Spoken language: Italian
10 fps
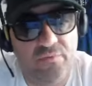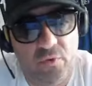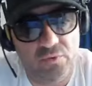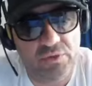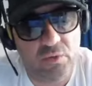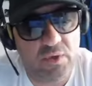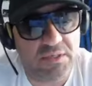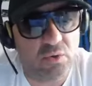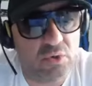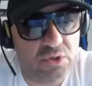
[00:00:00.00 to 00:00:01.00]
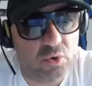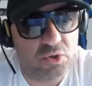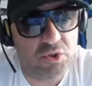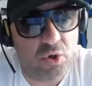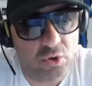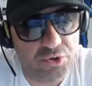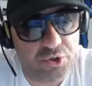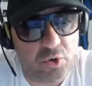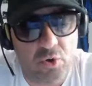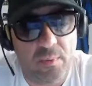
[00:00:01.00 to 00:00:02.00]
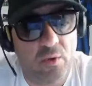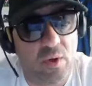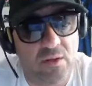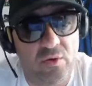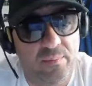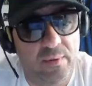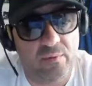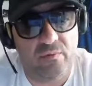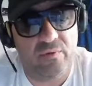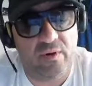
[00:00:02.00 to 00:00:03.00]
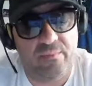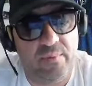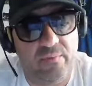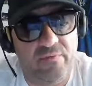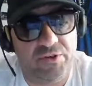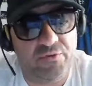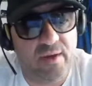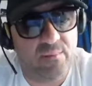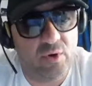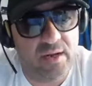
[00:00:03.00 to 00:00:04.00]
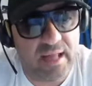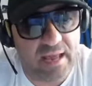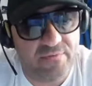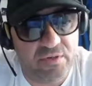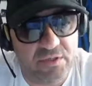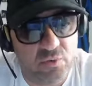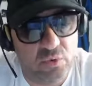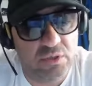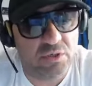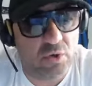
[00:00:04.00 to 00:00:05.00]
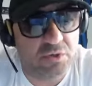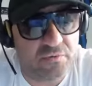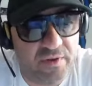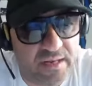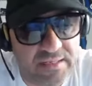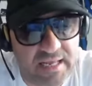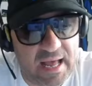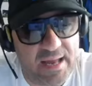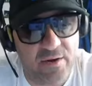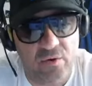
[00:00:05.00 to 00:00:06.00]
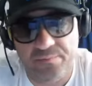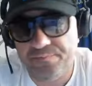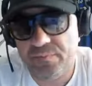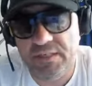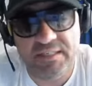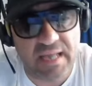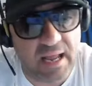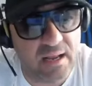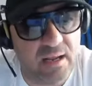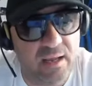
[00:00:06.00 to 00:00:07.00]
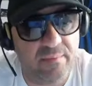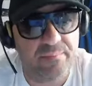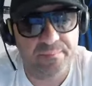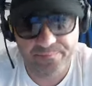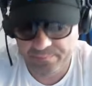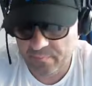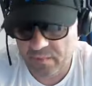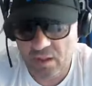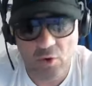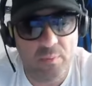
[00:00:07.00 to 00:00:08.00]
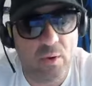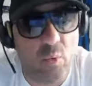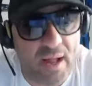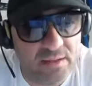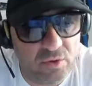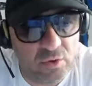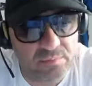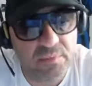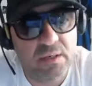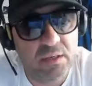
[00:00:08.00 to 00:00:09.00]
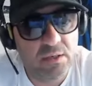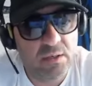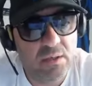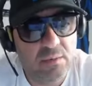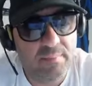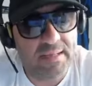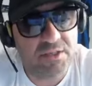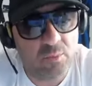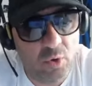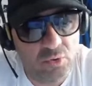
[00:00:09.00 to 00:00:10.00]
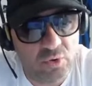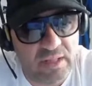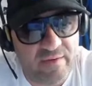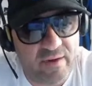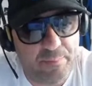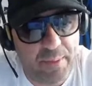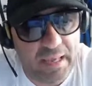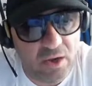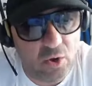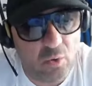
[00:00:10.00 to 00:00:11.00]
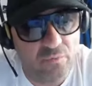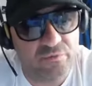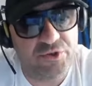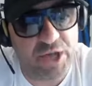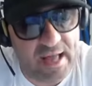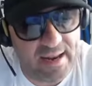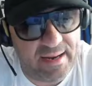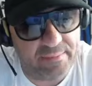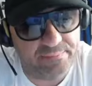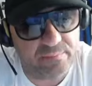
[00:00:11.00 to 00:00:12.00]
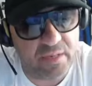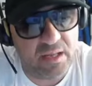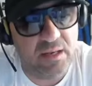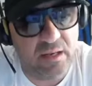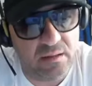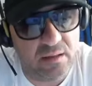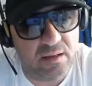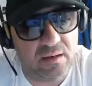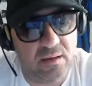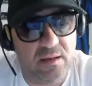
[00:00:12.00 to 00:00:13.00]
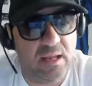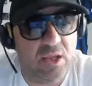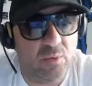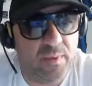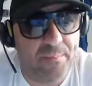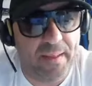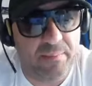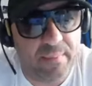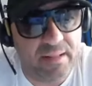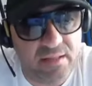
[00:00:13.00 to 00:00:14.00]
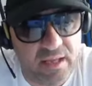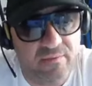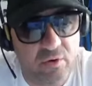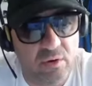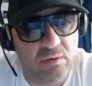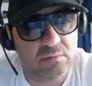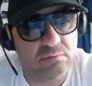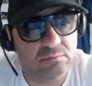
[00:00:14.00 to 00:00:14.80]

fonti, questo è un discorso logico come quando abbiamo, abbiamo, facevamo le live sul discorso finanziario di Zang, come quando mezzo mondo dava pinco ufficiale all'Inter e io mi permettevo